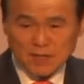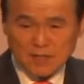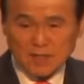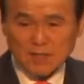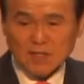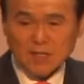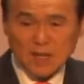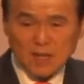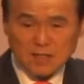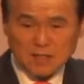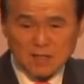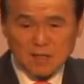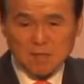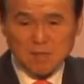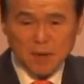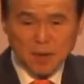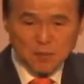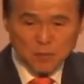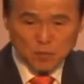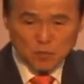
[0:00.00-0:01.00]
형이 에서의
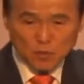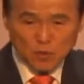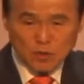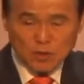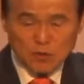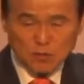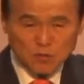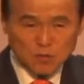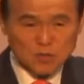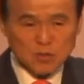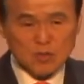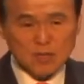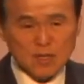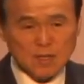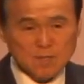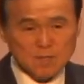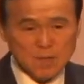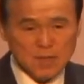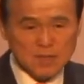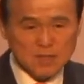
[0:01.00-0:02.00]
마음을 돌이켜
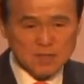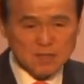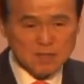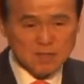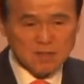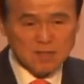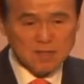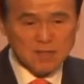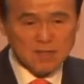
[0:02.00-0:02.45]
주셨다는 말이죠.